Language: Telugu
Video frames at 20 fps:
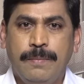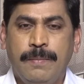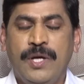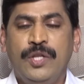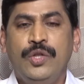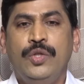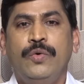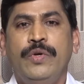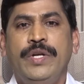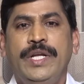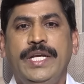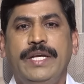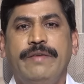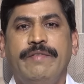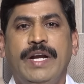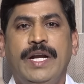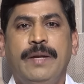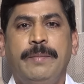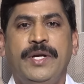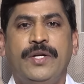బంధువుని
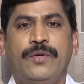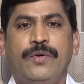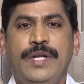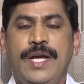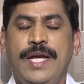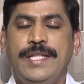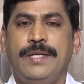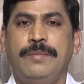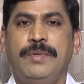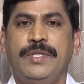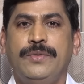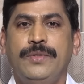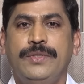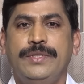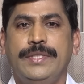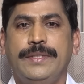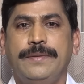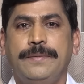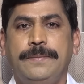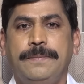వెంటబెట్టుకుని హైదరాబాద్కు
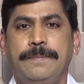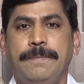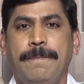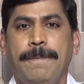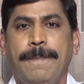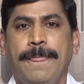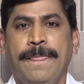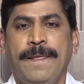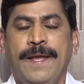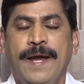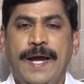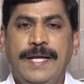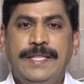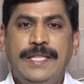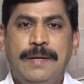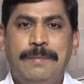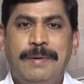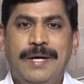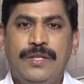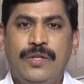వచ్చారు
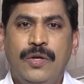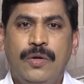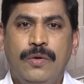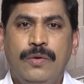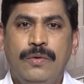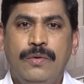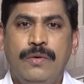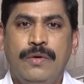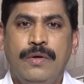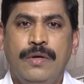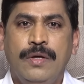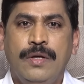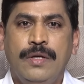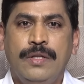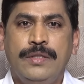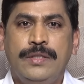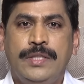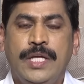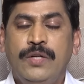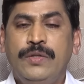హైదరాబాద్లో
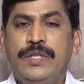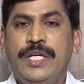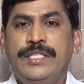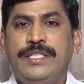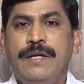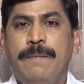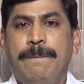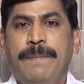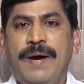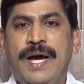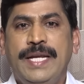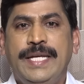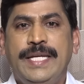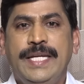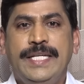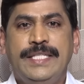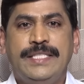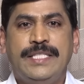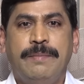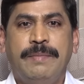తెలుగుదేశం
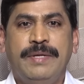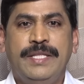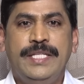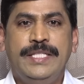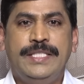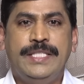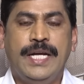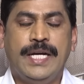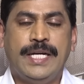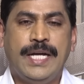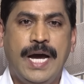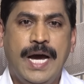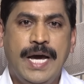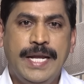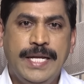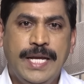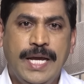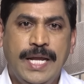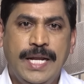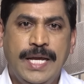పార్టీకి సంబంధించిన
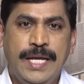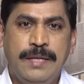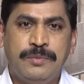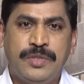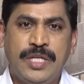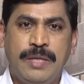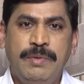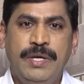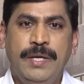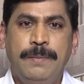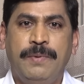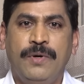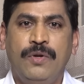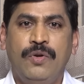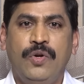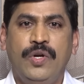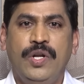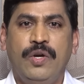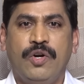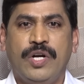కార్యాలయం
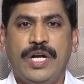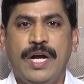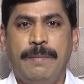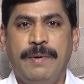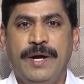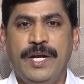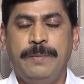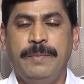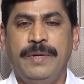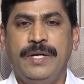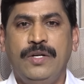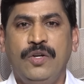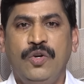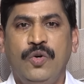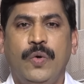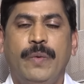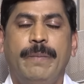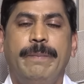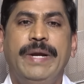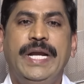సమీపంలోనే ఒక అపార్ట్మెంట్లో
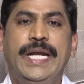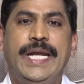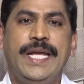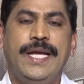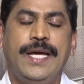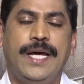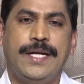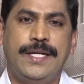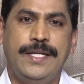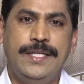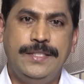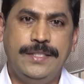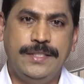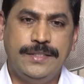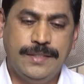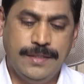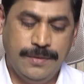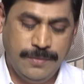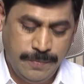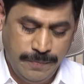మీటింగ్ ఆర్గనైజ్
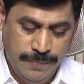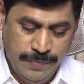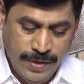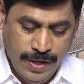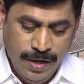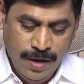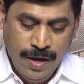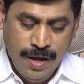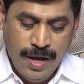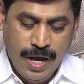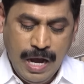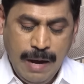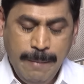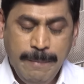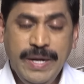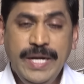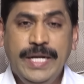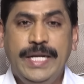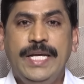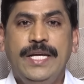చేశారు ఆ
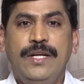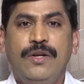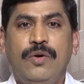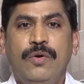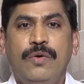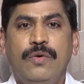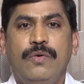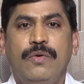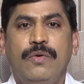మీటింగ్లో